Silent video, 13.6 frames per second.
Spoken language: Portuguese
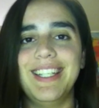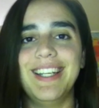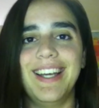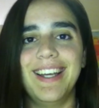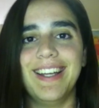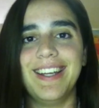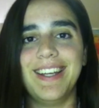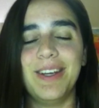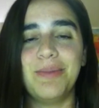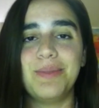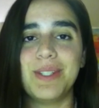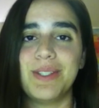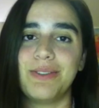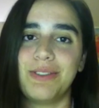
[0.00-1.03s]
e eu
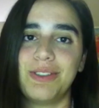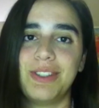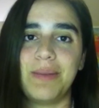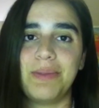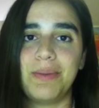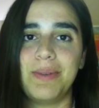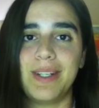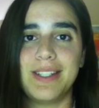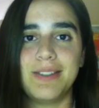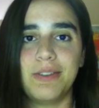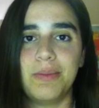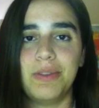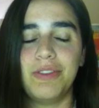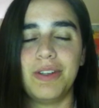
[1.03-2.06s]
preciso voltar pro Brasil
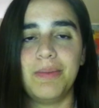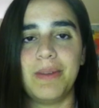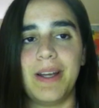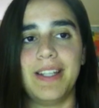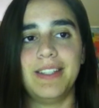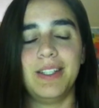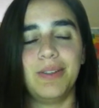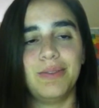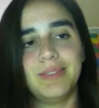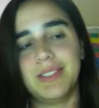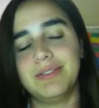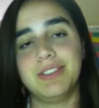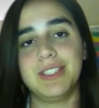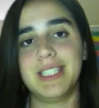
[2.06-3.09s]
e me formar, então
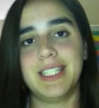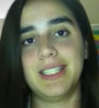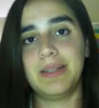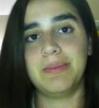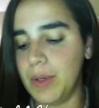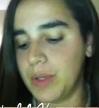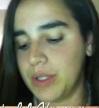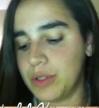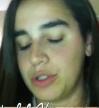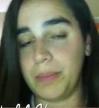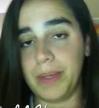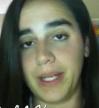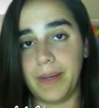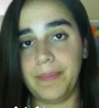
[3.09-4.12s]
não vou estender meu ano de au
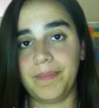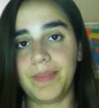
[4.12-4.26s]
pair.